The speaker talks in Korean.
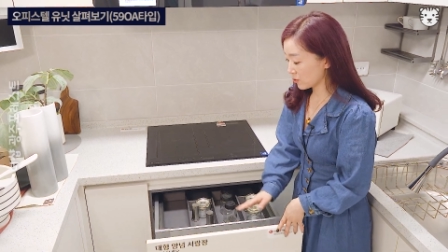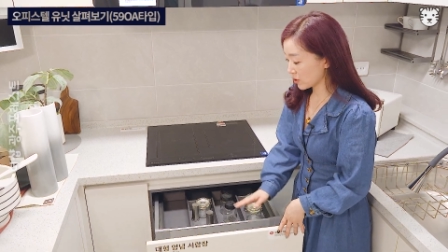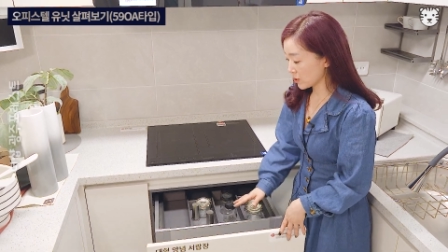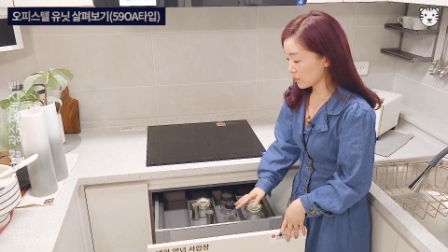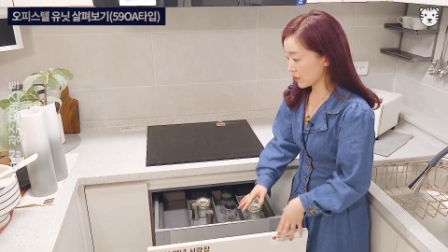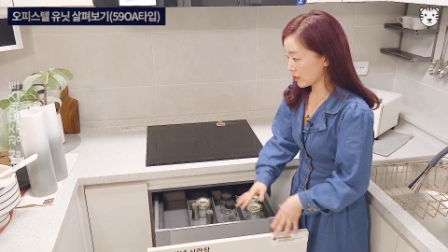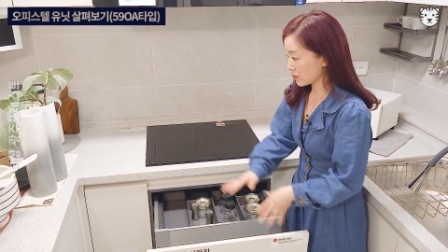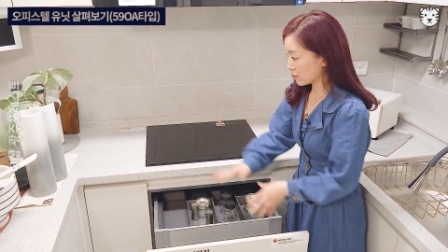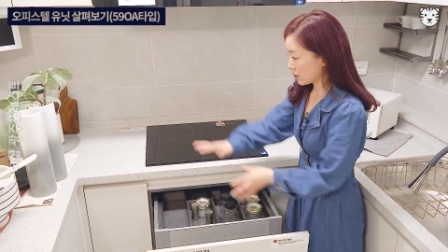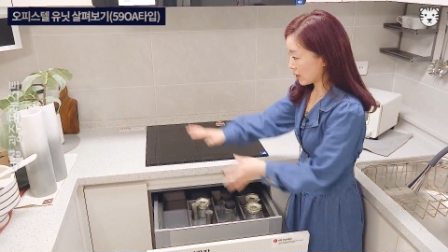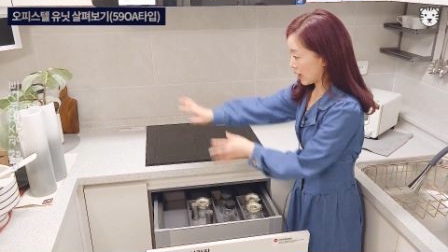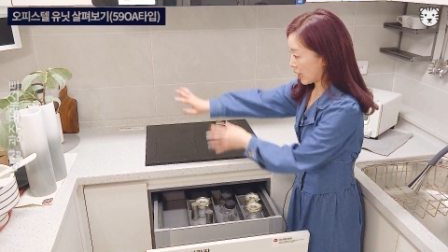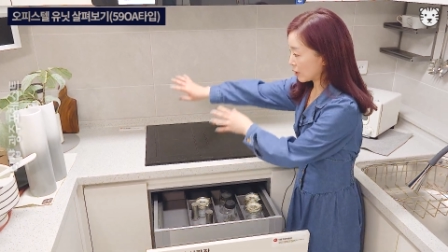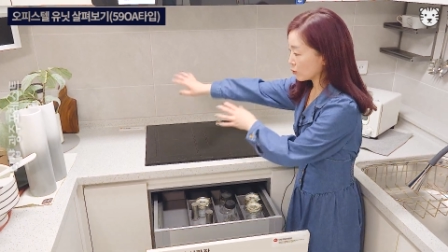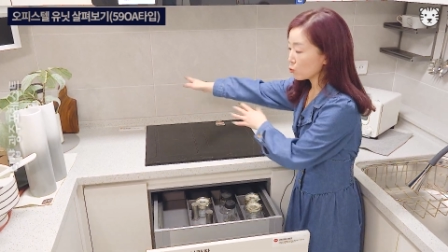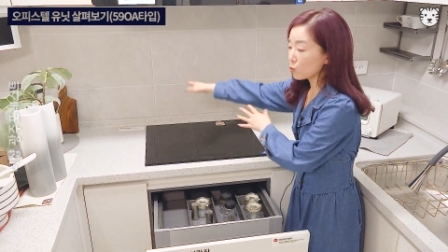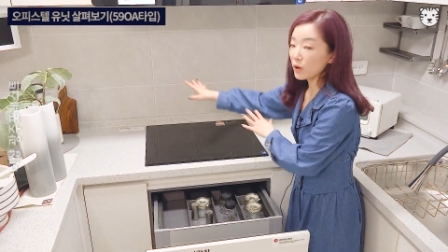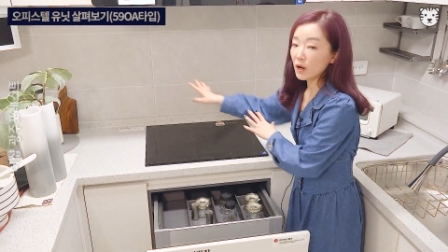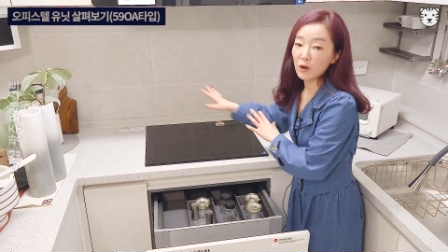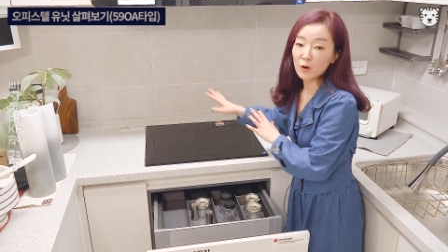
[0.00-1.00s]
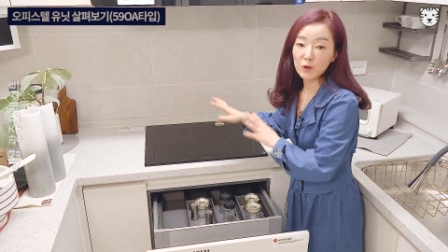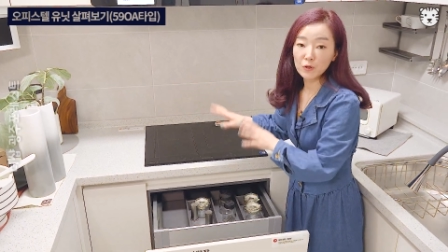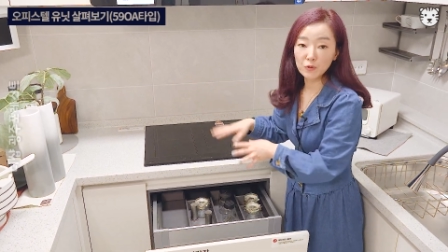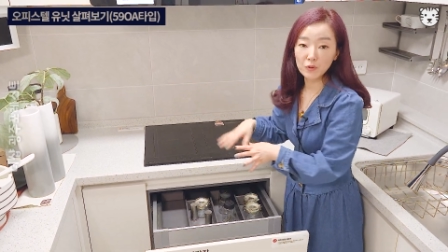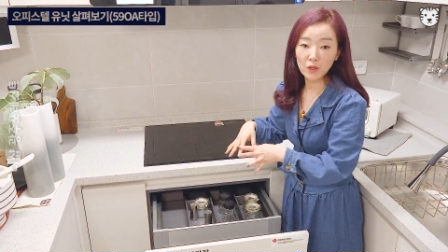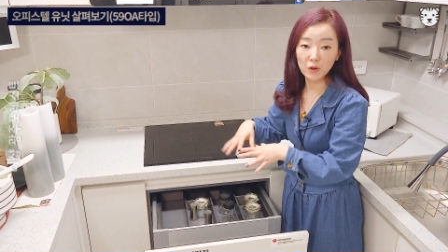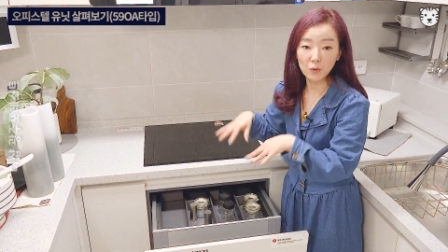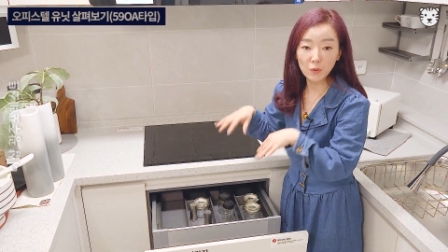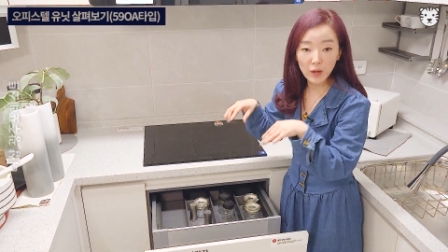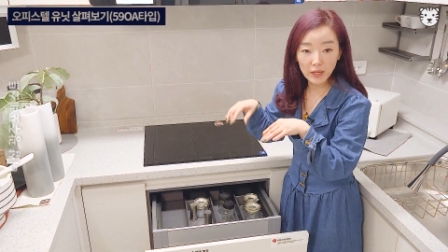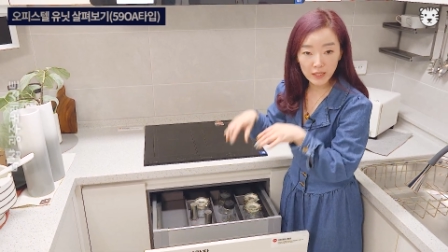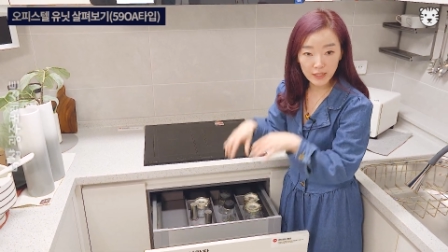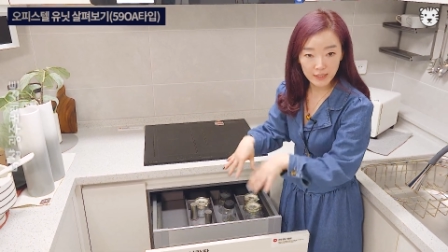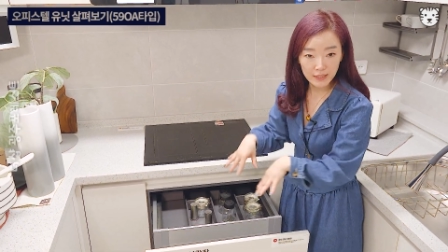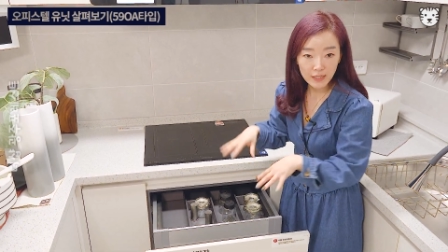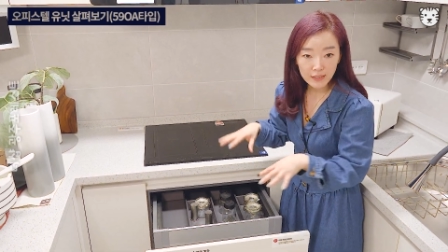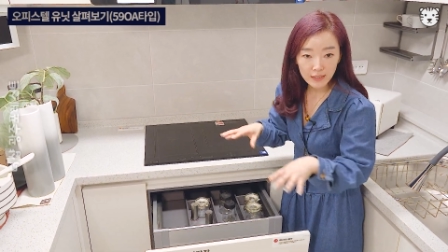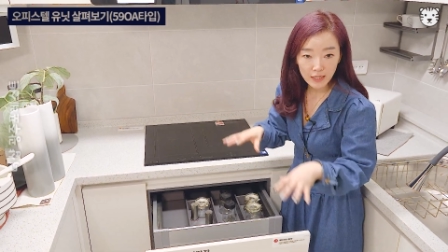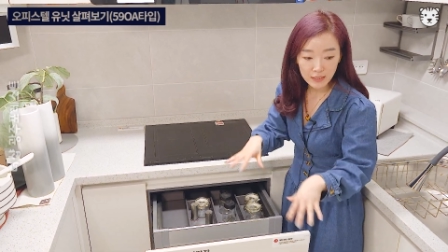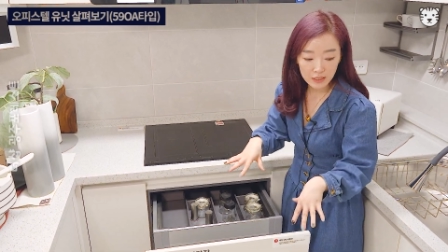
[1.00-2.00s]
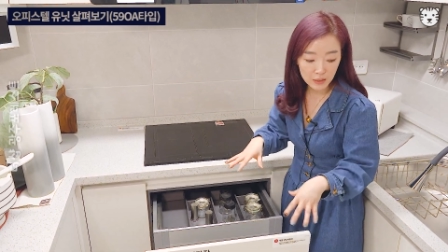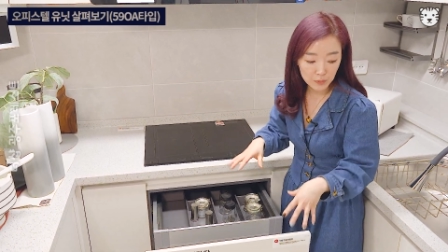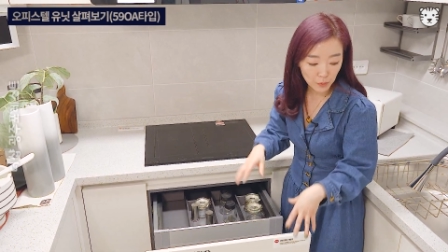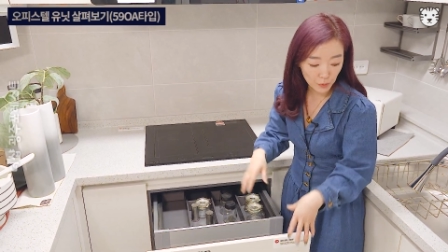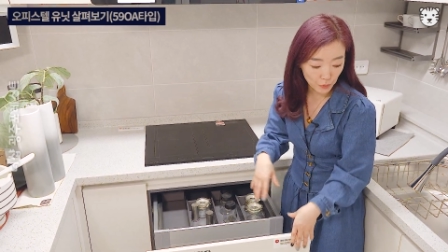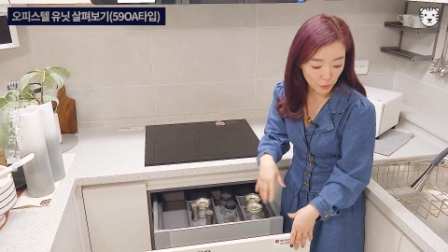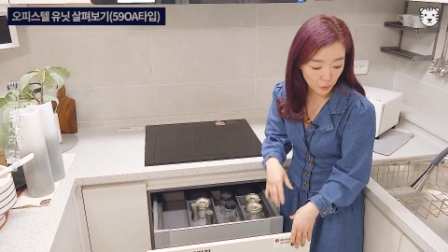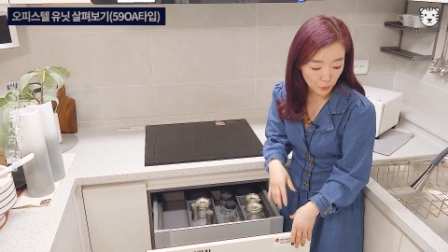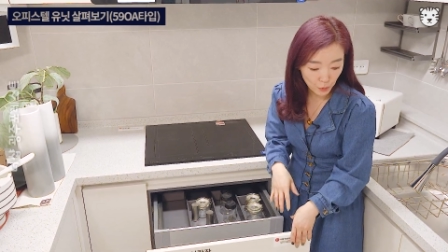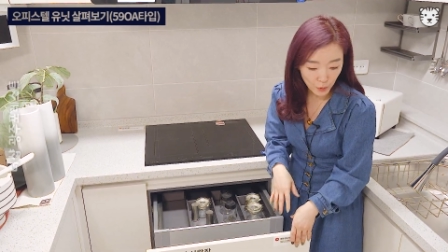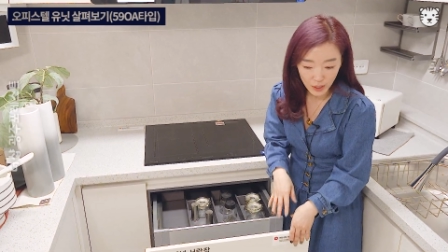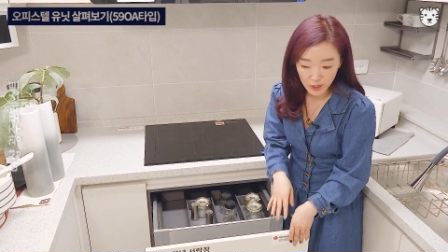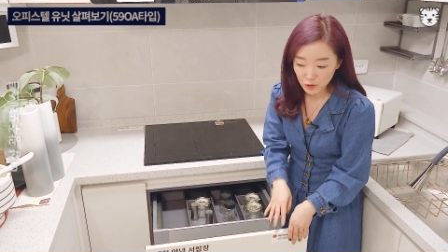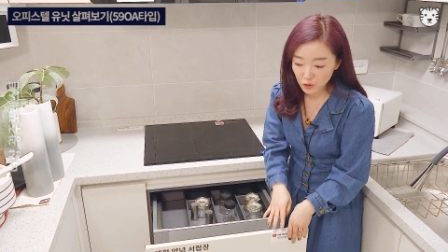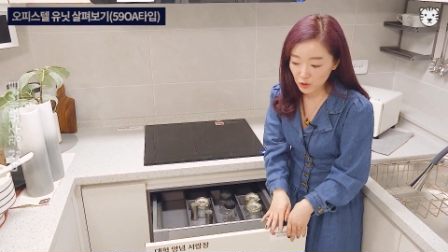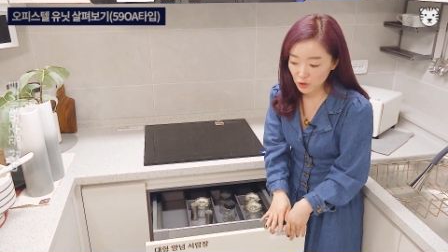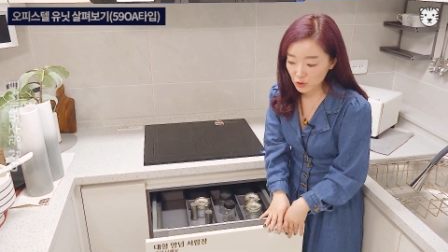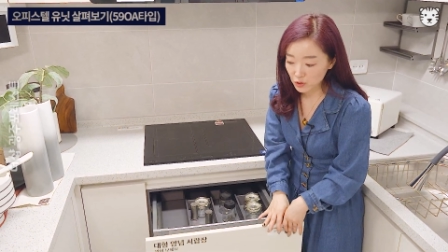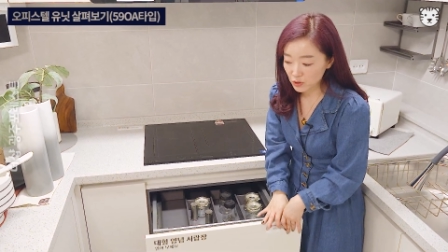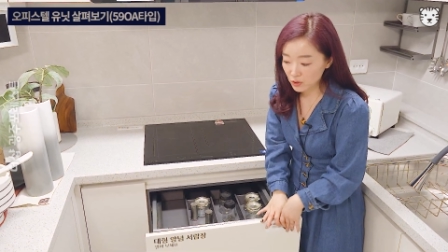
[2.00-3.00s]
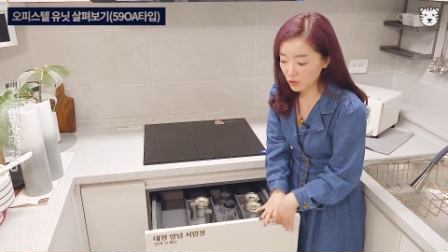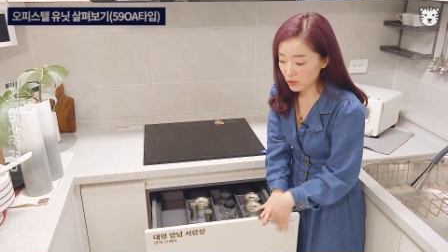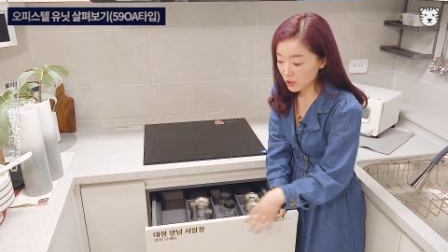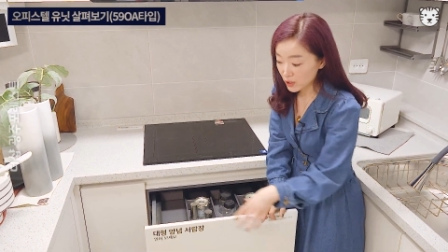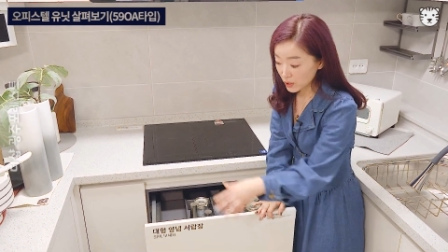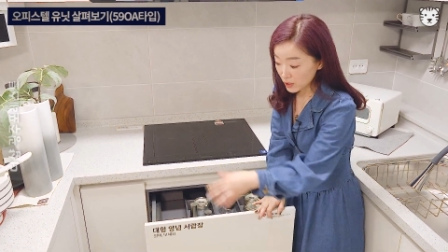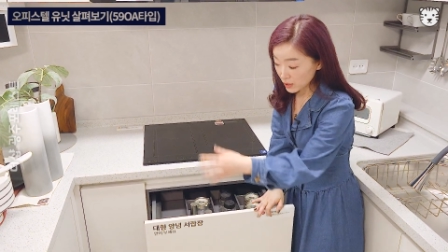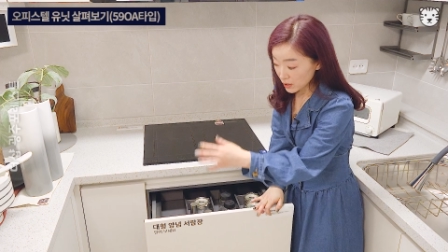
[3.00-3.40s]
여기 막 안 올라와도 되고 안에 싹 다 집어넣고 할 수 있을